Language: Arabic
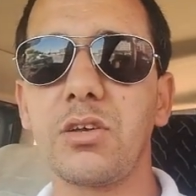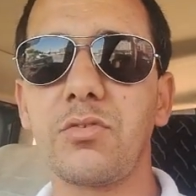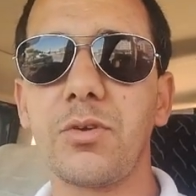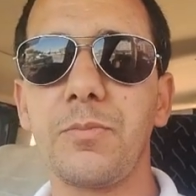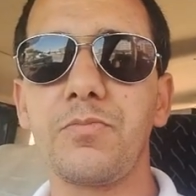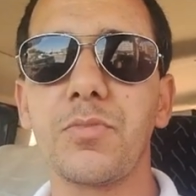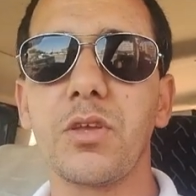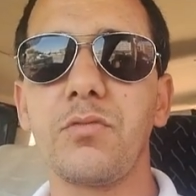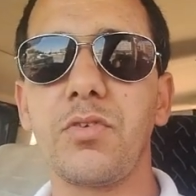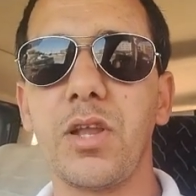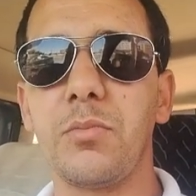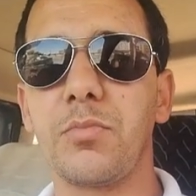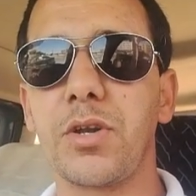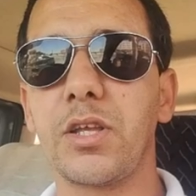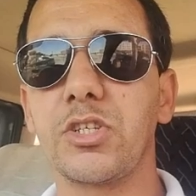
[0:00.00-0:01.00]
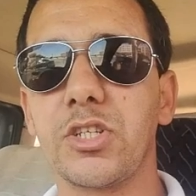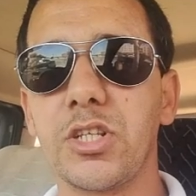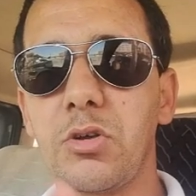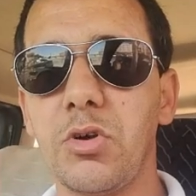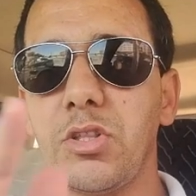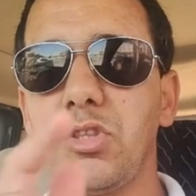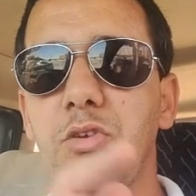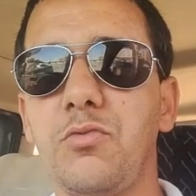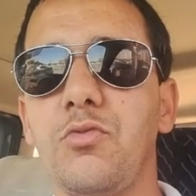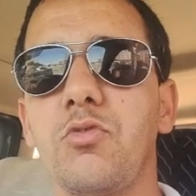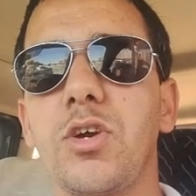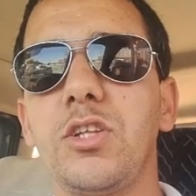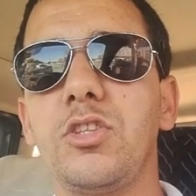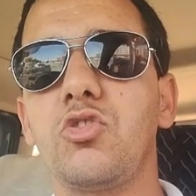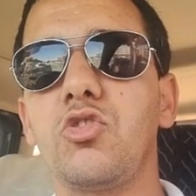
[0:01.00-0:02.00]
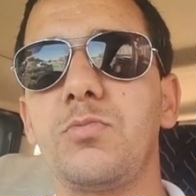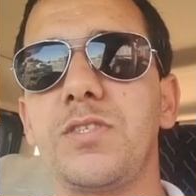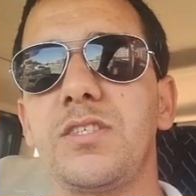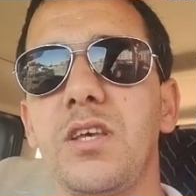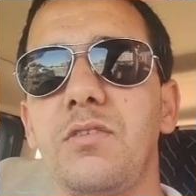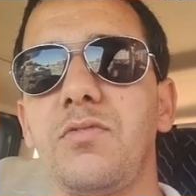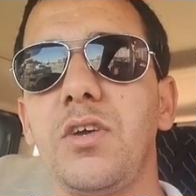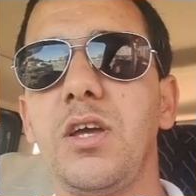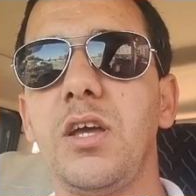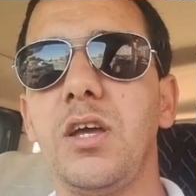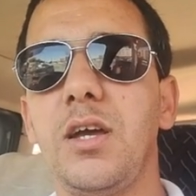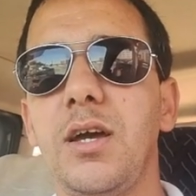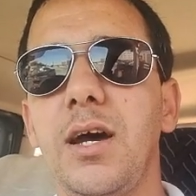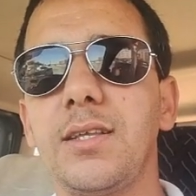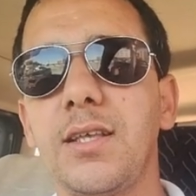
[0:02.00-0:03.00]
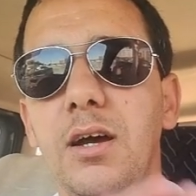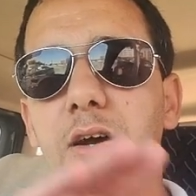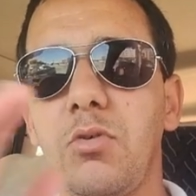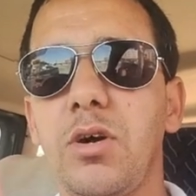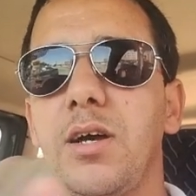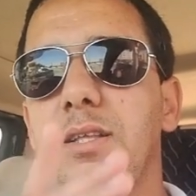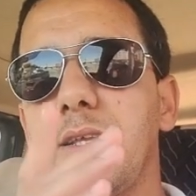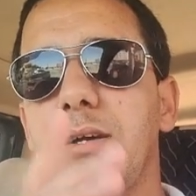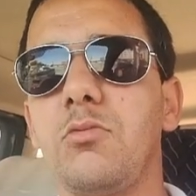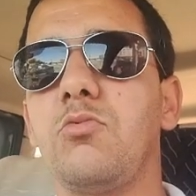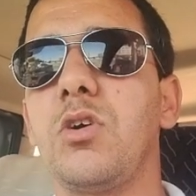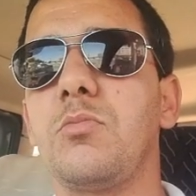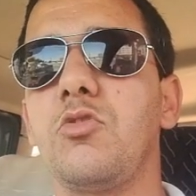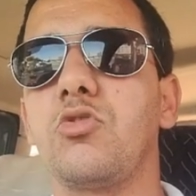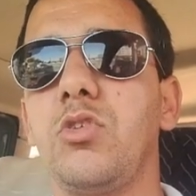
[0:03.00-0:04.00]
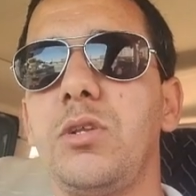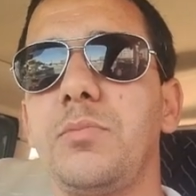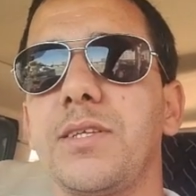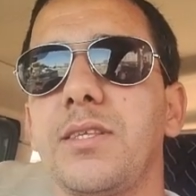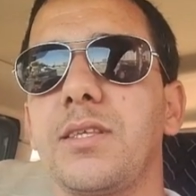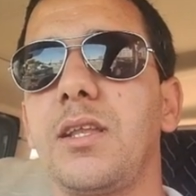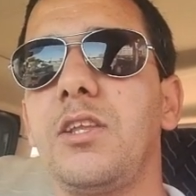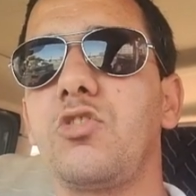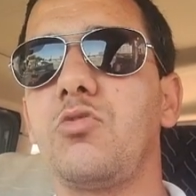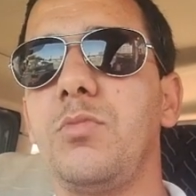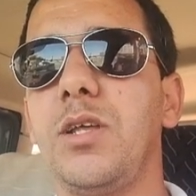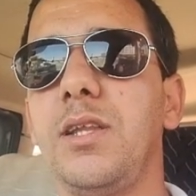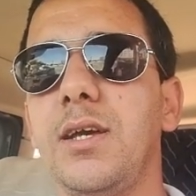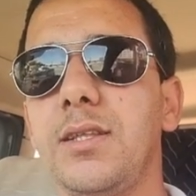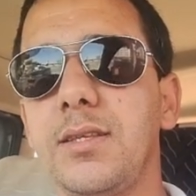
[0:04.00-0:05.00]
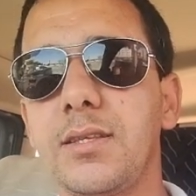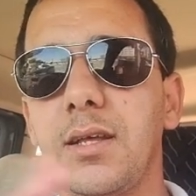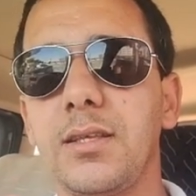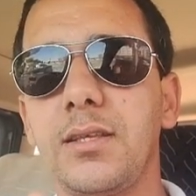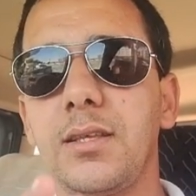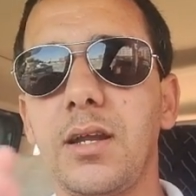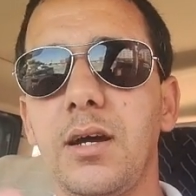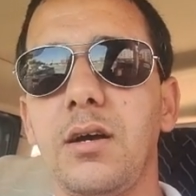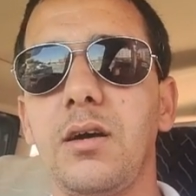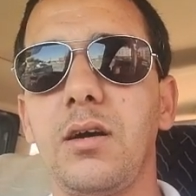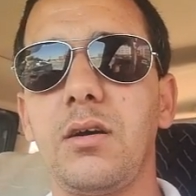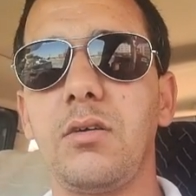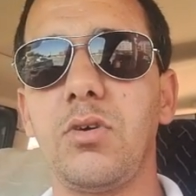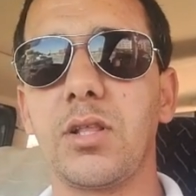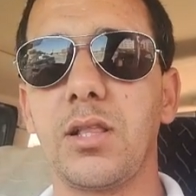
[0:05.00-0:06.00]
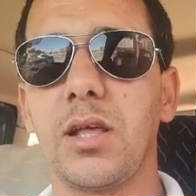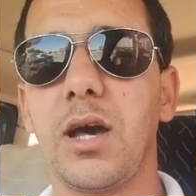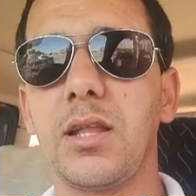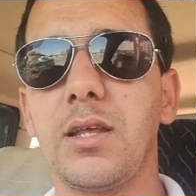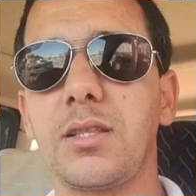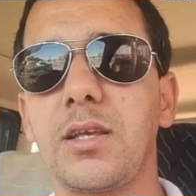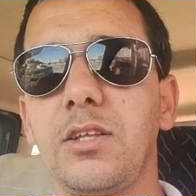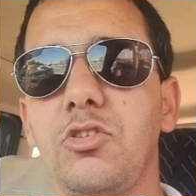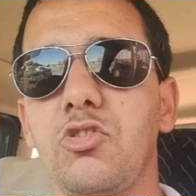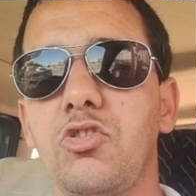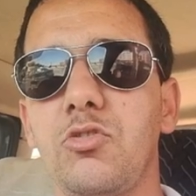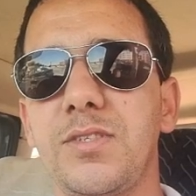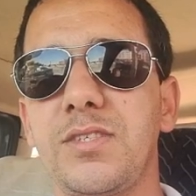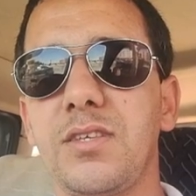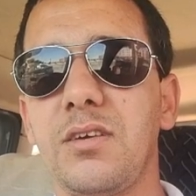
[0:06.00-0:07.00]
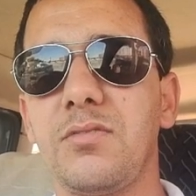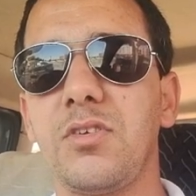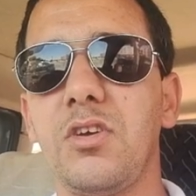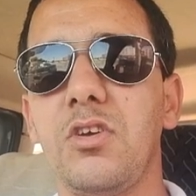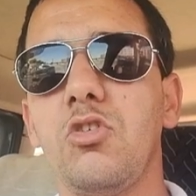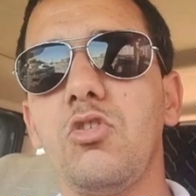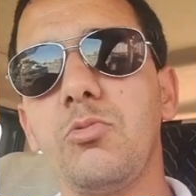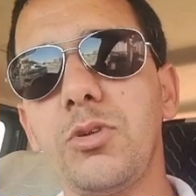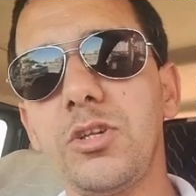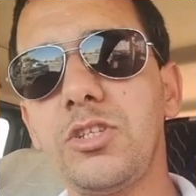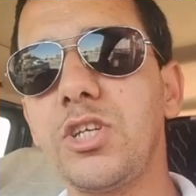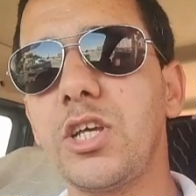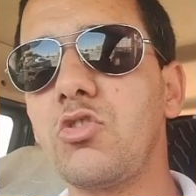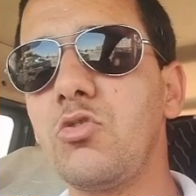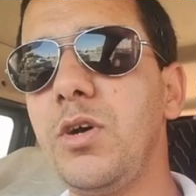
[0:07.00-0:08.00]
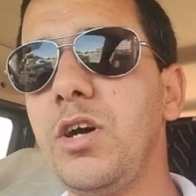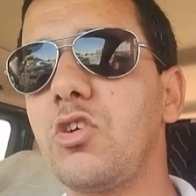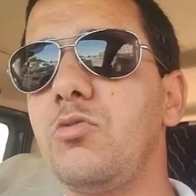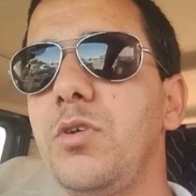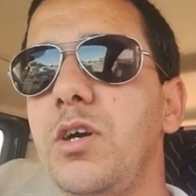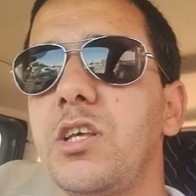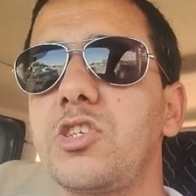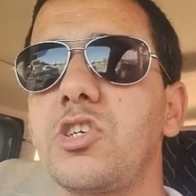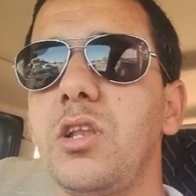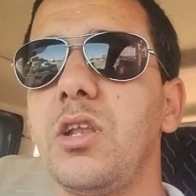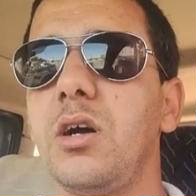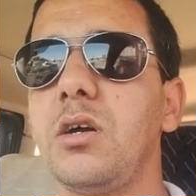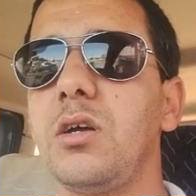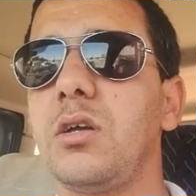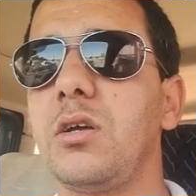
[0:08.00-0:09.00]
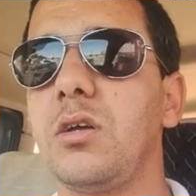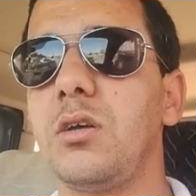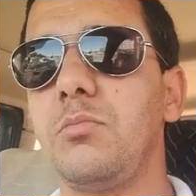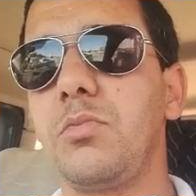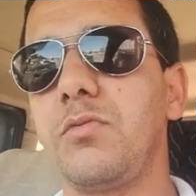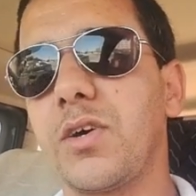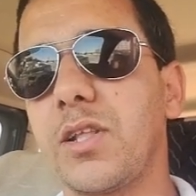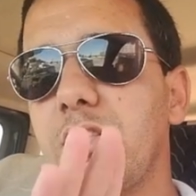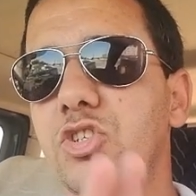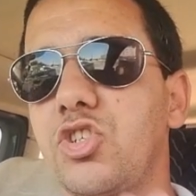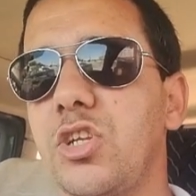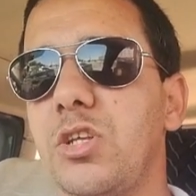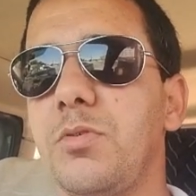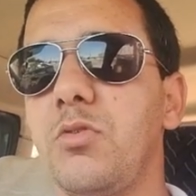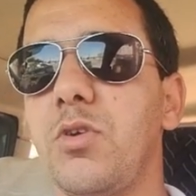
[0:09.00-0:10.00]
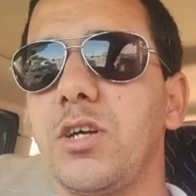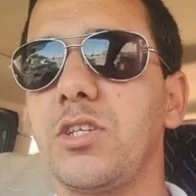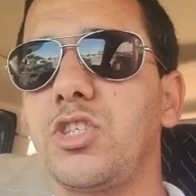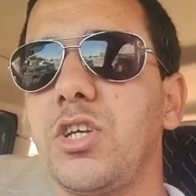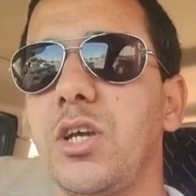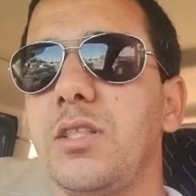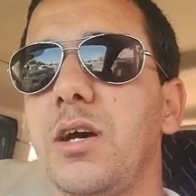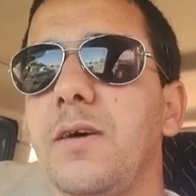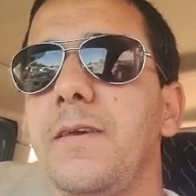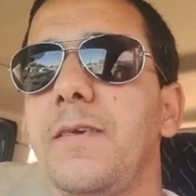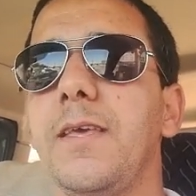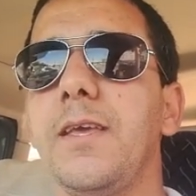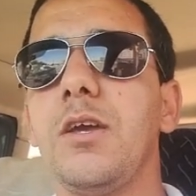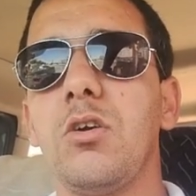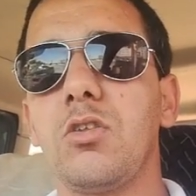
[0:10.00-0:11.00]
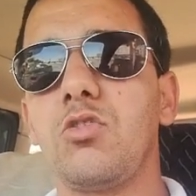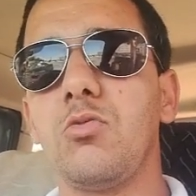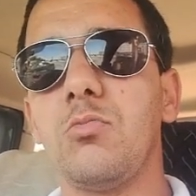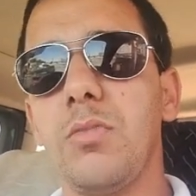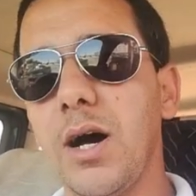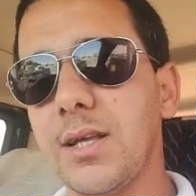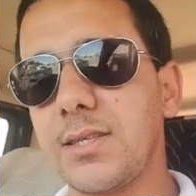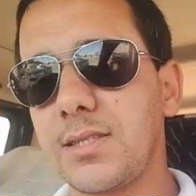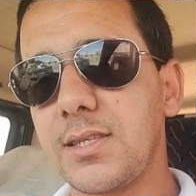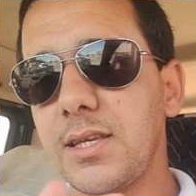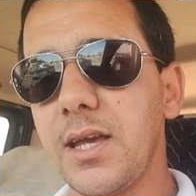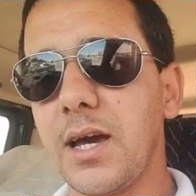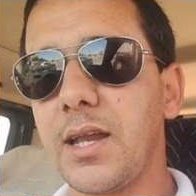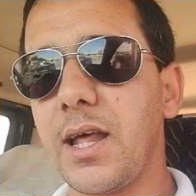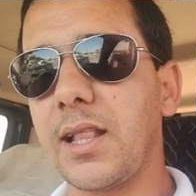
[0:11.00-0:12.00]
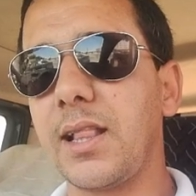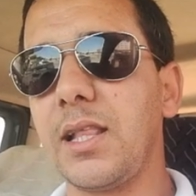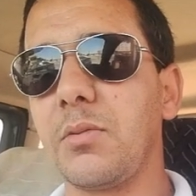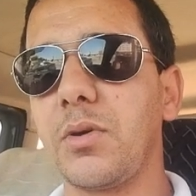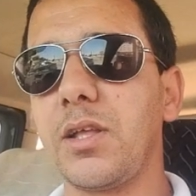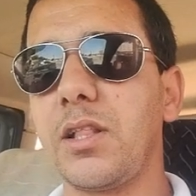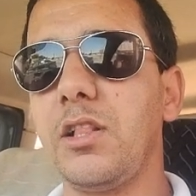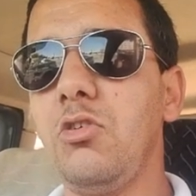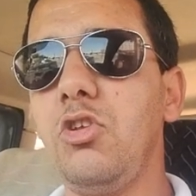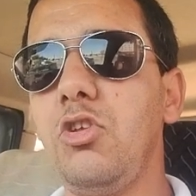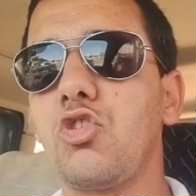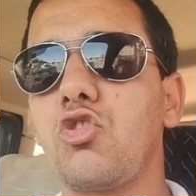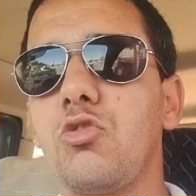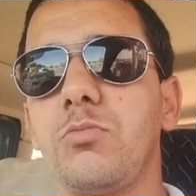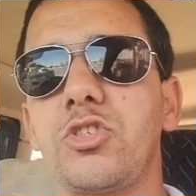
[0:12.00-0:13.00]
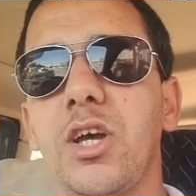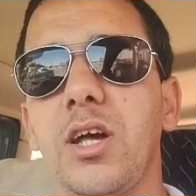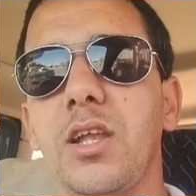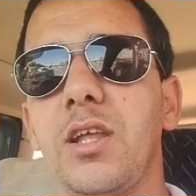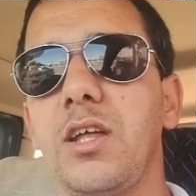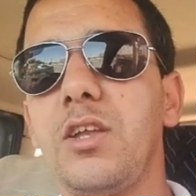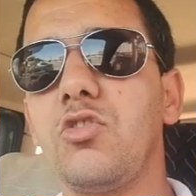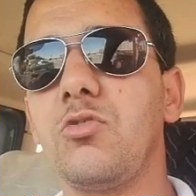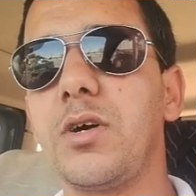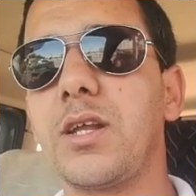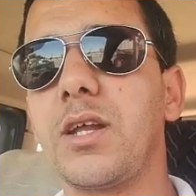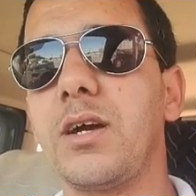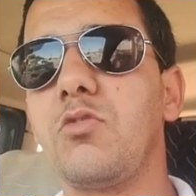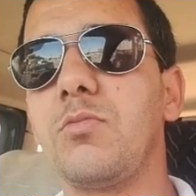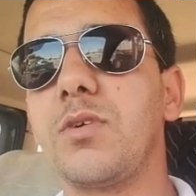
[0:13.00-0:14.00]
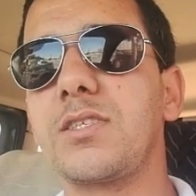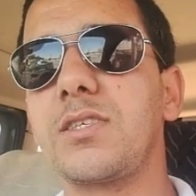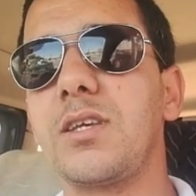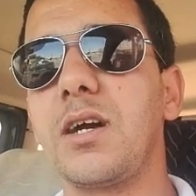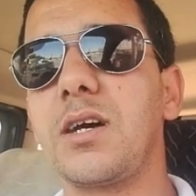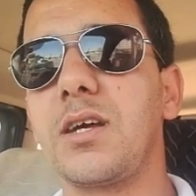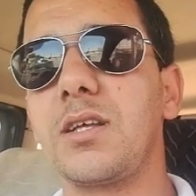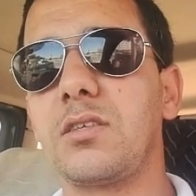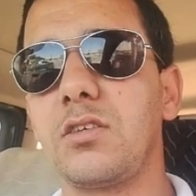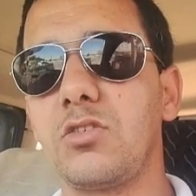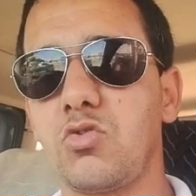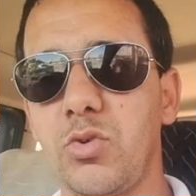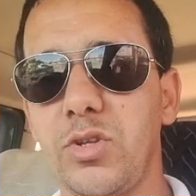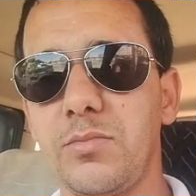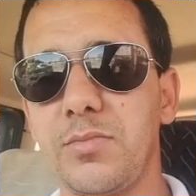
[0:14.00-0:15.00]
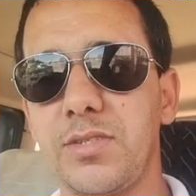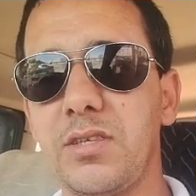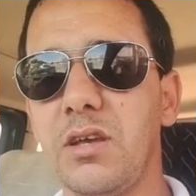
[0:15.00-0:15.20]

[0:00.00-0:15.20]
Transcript: في لامبريج هذا واحد ديفو كنديروه بزاف هذا هو هذا هو الموضوع اللي بغيت نهضر لكم عليه هذه هذه راه واحد الغلط كنديروه بزاف وبغيت نشارك معكم علاش لا بفضل التجربه وهذا الشيء هذا ثم السيارات اللي بغيت نلوح لكم ان شاء الله اليوم راه هما سيارات زوينين بزاف